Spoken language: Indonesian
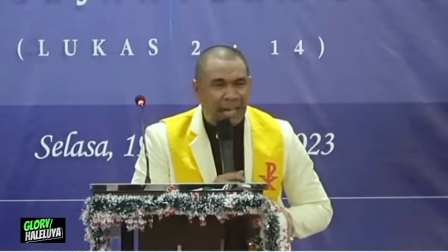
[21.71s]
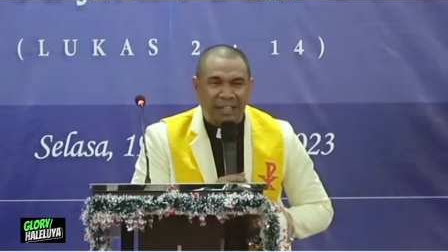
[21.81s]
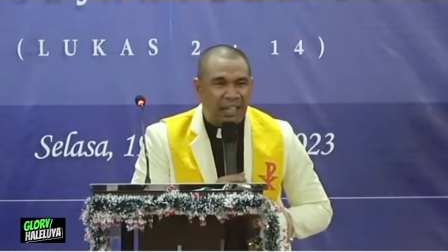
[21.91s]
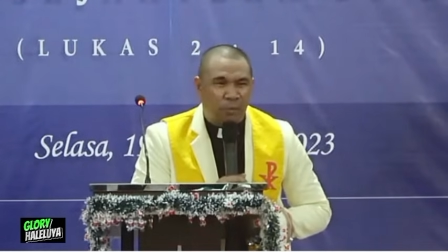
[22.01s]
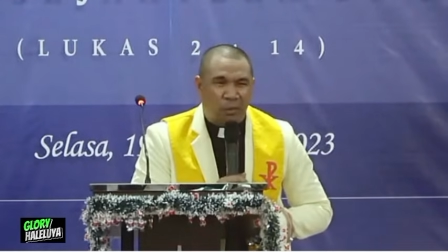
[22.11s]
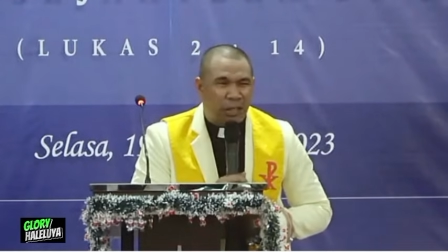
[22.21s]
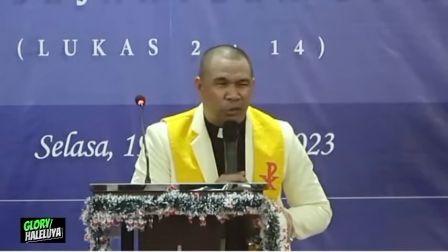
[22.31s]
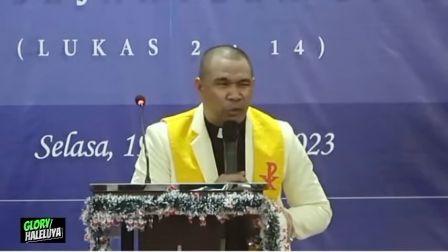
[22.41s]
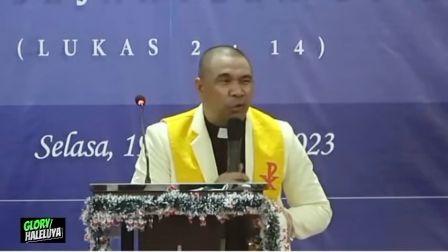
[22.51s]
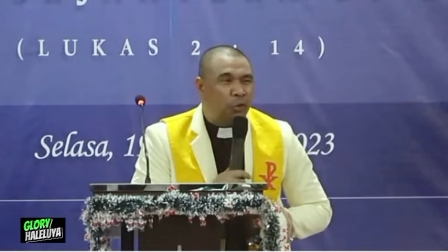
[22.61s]
Natal
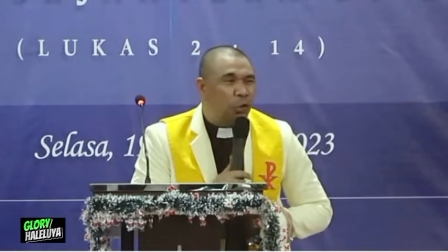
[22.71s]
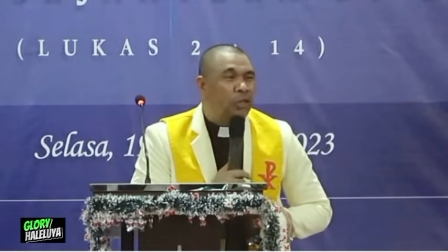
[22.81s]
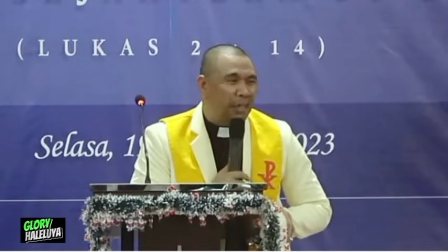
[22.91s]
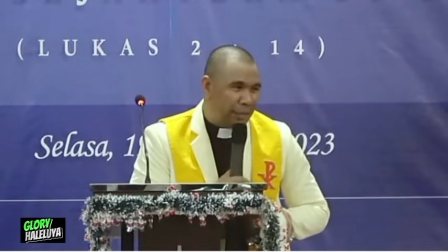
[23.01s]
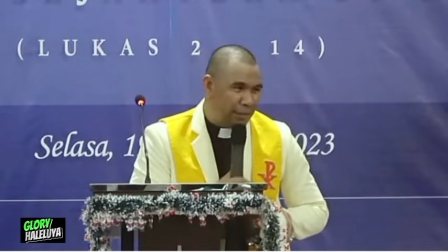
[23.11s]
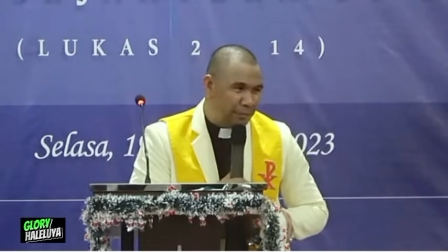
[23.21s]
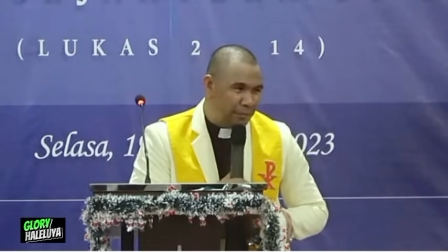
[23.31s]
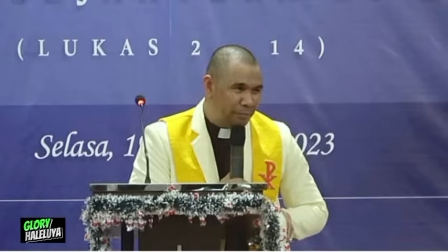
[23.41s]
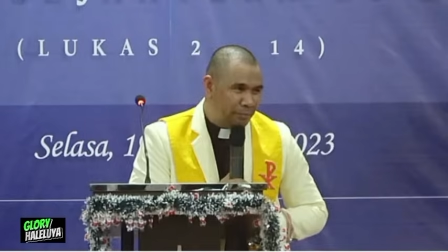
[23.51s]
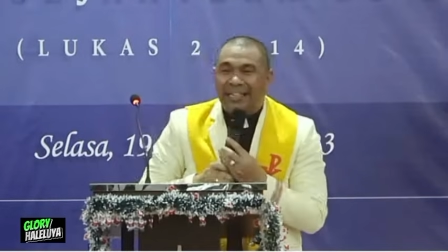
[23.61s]
bukan tontonan.
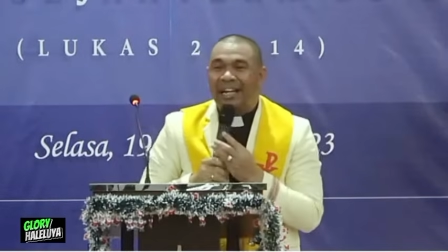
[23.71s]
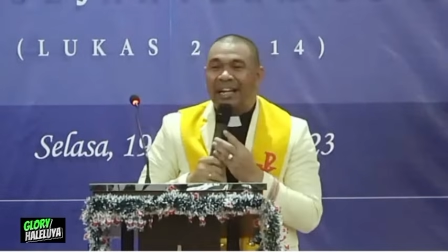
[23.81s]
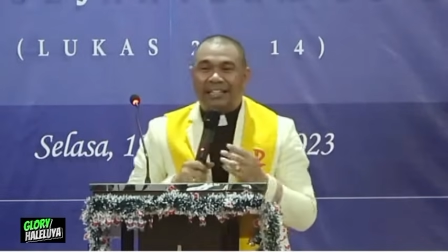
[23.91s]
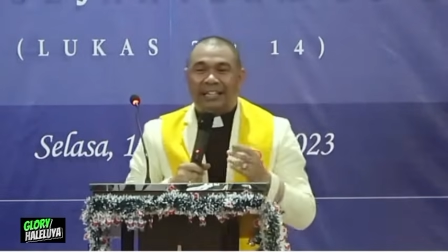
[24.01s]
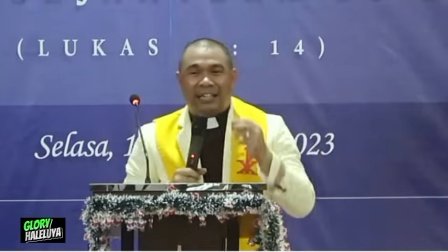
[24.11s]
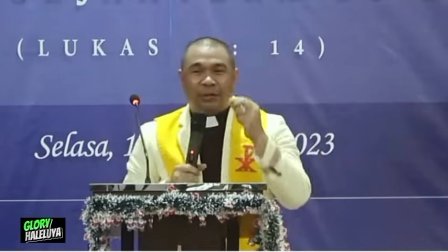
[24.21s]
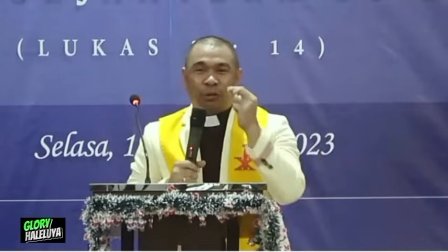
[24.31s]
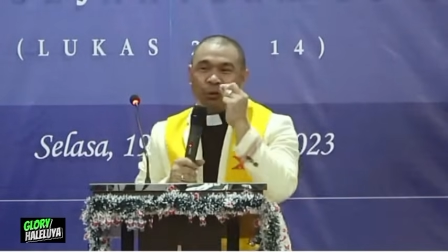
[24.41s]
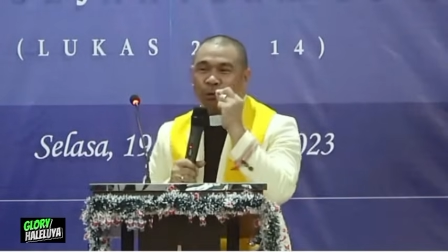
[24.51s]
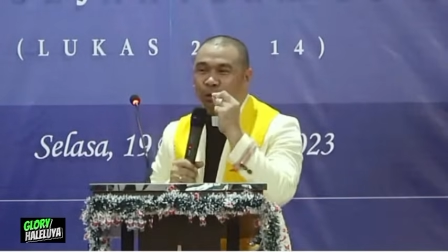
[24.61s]
Natal
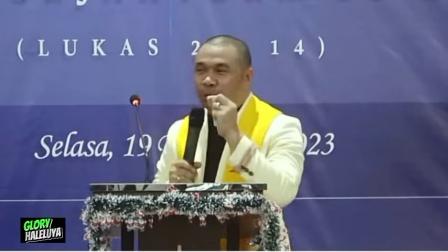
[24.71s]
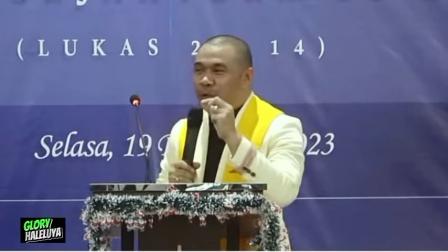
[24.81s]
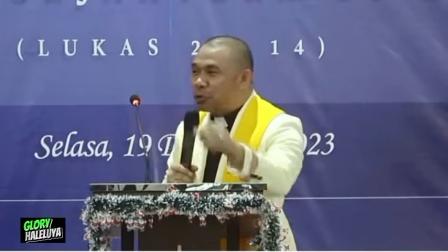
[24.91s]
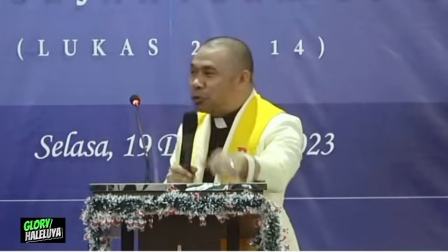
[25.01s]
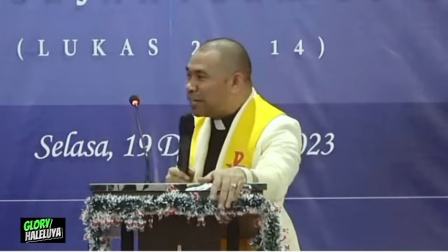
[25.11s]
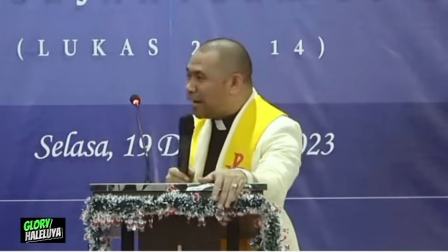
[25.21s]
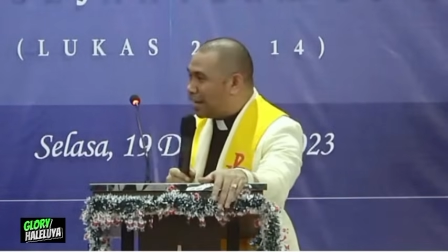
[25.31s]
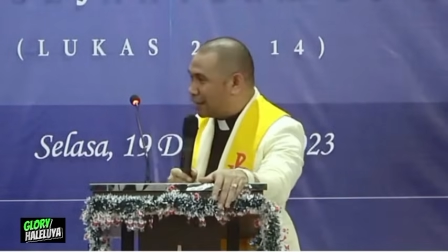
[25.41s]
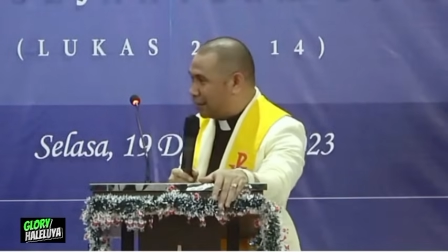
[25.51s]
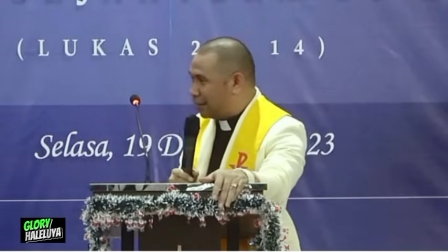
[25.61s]
itu
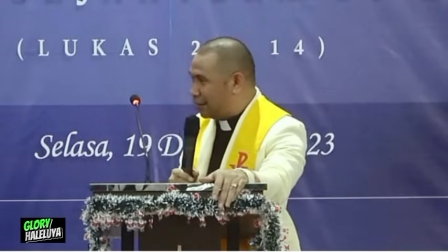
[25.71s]
tuntunan.